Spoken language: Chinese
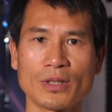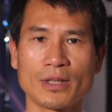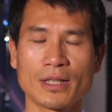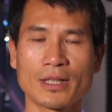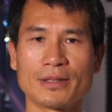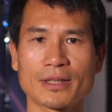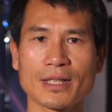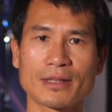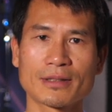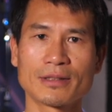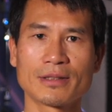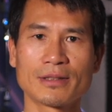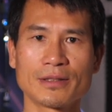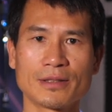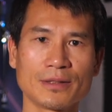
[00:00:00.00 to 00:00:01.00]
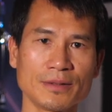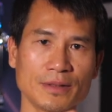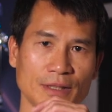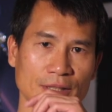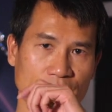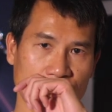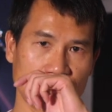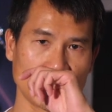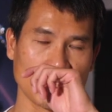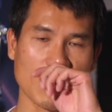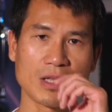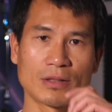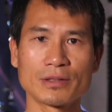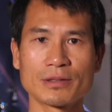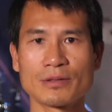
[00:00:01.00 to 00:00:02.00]
很大的希
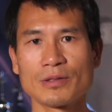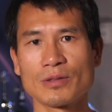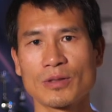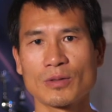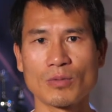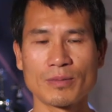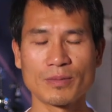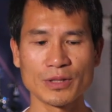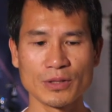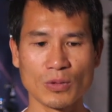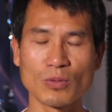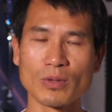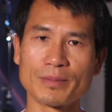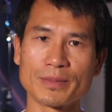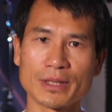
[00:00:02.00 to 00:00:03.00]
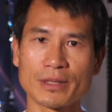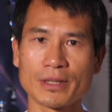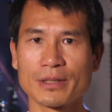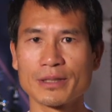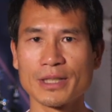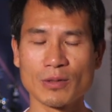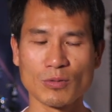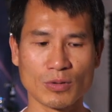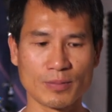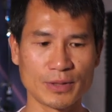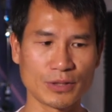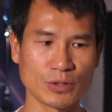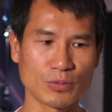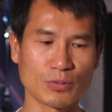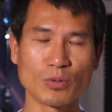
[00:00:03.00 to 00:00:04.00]
望，因为我们有我们的特点，我
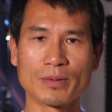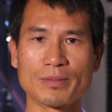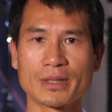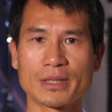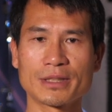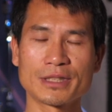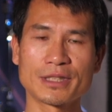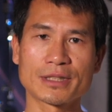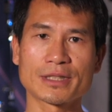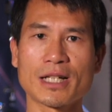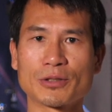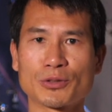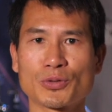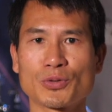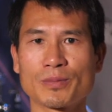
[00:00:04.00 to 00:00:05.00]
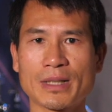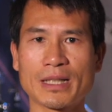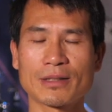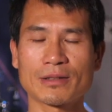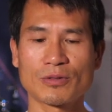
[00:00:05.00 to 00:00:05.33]
们有我们的一些长处嘛。